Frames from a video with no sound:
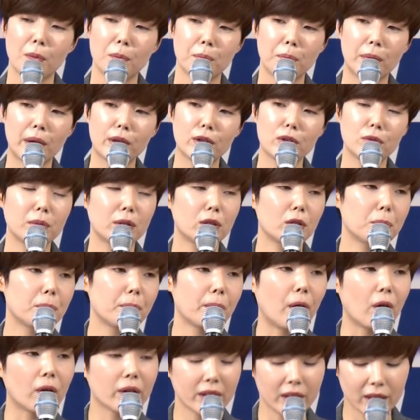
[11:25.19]
매우 매우
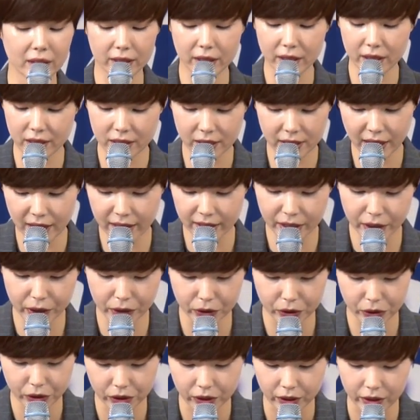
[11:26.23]
병약해진
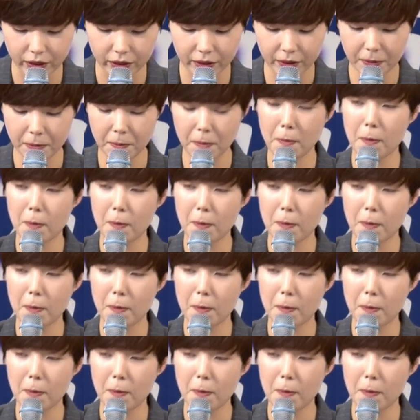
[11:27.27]
상태였어요.